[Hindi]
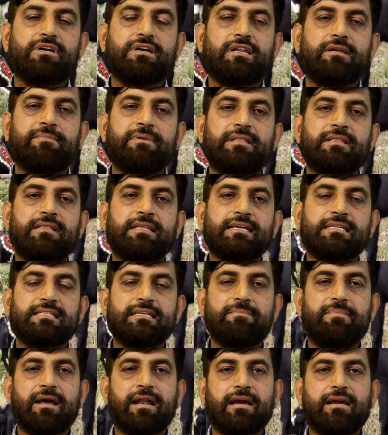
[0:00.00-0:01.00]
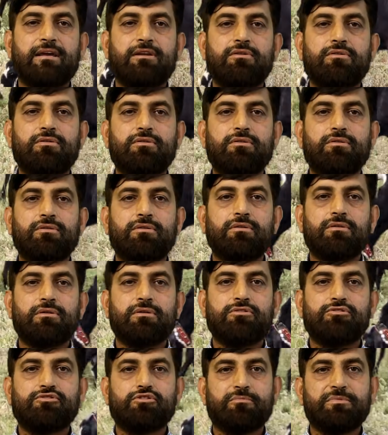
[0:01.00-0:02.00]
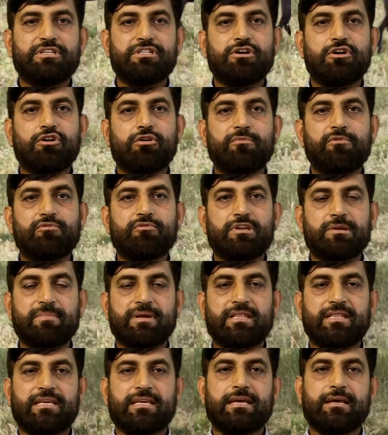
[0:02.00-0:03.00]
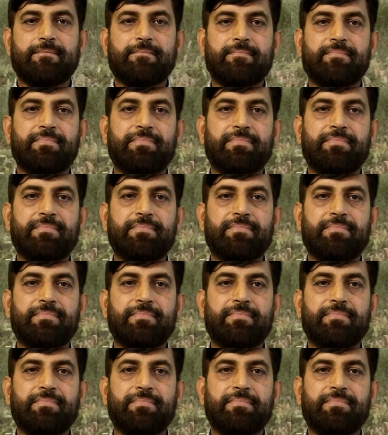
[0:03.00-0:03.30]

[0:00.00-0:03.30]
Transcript: तकरीबन दस से बारह किलो चौबीस घंटों में उनकी बनती है